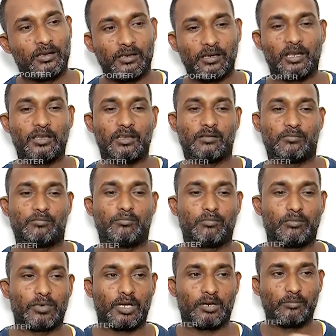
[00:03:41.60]

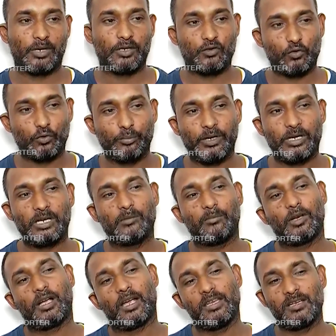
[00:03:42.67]
नहीं मैं जूम मीटिंग
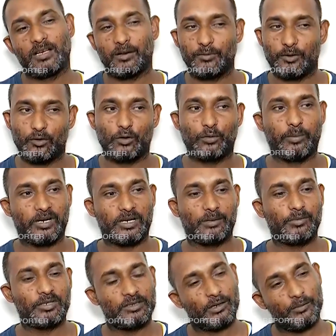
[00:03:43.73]
में कहीं का भी लोग बैठे
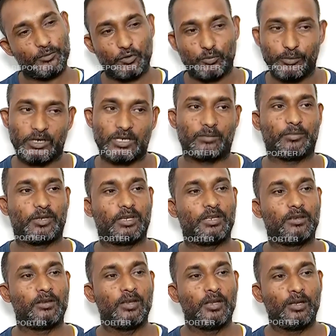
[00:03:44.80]
मैं सिर्फ जूम मीटिंग में
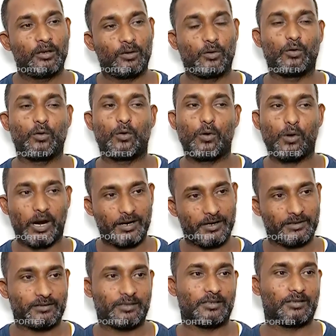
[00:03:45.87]
ही लोगों को
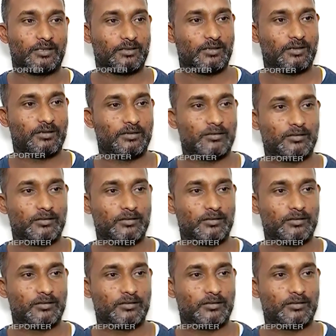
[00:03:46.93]
गाइडेंस देता था